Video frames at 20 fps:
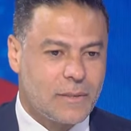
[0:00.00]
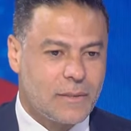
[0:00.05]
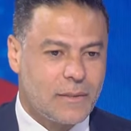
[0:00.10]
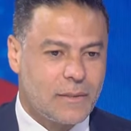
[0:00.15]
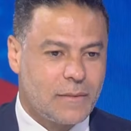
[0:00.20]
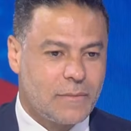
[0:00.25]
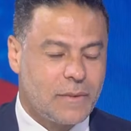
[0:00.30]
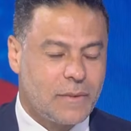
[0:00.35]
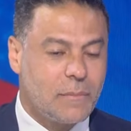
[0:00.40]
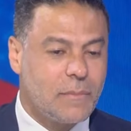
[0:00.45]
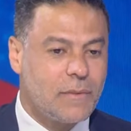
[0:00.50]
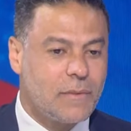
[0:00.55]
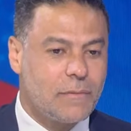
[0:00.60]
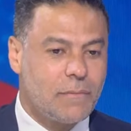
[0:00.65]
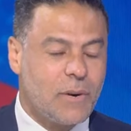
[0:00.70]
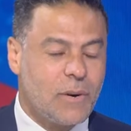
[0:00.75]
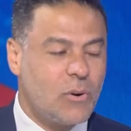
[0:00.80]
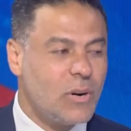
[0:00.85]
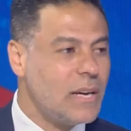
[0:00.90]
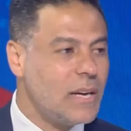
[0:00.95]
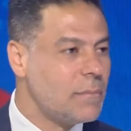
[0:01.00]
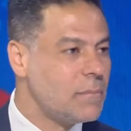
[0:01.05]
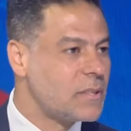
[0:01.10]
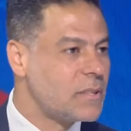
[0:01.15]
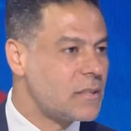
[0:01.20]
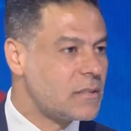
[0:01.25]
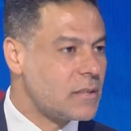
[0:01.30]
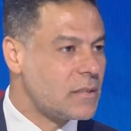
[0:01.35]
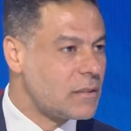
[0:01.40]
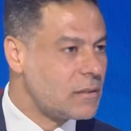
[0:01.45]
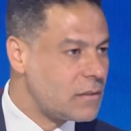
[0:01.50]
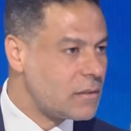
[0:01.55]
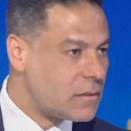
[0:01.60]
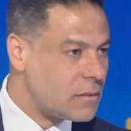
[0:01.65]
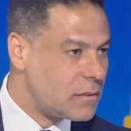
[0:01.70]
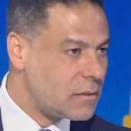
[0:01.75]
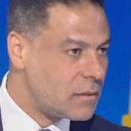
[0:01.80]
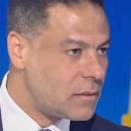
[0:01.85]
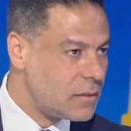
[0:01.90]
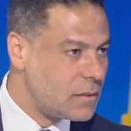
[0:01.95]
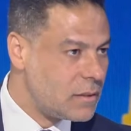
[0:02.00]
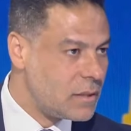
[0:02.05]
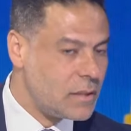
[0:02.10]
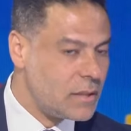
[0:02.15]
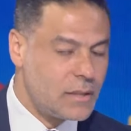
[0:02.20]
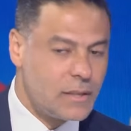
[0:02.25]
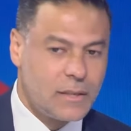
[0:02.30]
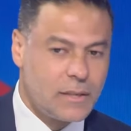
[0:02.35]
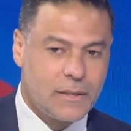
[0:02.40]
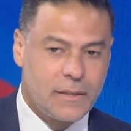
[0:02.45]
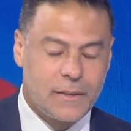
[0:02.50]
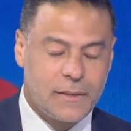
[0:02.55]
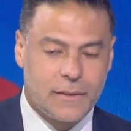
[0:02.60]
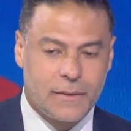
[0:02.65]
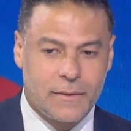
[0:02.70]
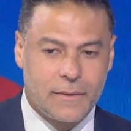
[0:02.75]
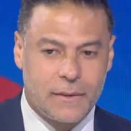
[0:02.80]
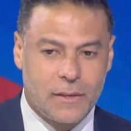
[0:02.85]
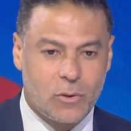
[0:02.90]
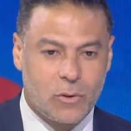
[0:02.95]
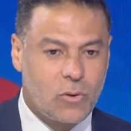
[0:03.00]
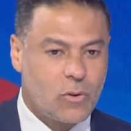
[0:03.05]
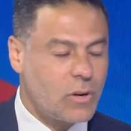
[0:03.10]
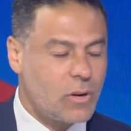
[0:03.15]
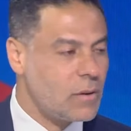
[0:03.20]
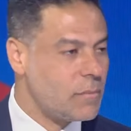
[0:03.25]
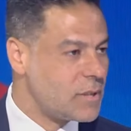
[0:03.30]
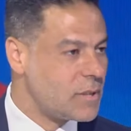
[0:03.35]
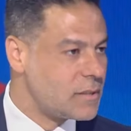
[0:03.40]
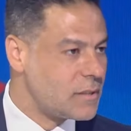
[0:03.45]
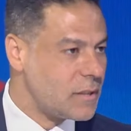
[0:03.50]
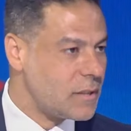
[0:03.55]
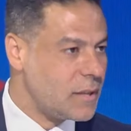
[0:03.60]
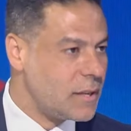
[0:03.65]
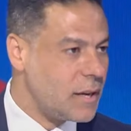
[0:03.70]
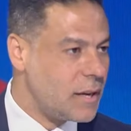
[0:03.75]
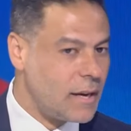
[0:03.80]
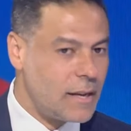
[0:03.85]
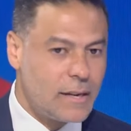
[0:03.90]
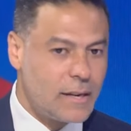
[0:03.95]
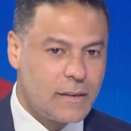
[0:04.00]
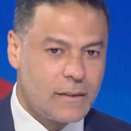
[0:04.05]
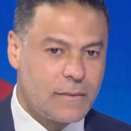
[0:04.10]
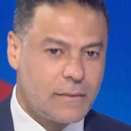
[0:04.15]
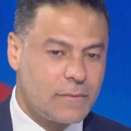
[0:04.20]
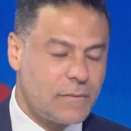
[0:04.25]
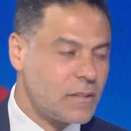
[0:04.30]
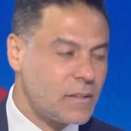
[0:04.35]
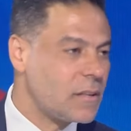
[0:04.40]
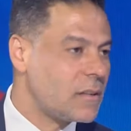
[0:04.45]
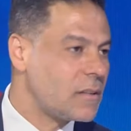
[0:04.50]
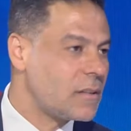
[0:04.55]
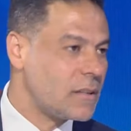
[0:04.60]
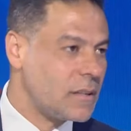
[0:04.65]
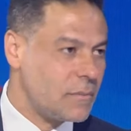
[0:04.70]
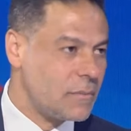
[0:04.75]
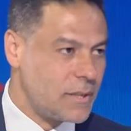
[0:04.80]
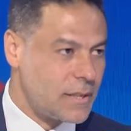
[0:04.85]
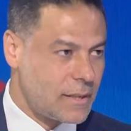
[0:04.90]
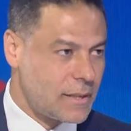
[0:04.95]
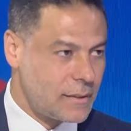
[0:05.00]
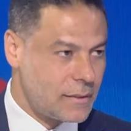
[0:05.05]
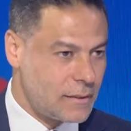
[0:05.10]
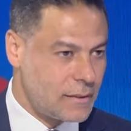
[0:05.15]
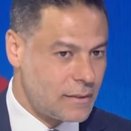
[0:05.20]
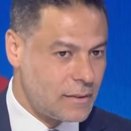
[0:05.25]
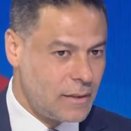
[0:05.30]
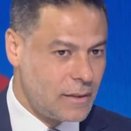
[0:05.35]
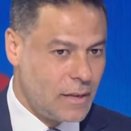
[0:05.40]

آه، في مواهب بتتصدر للكره المصريه على فترات كبيره جدا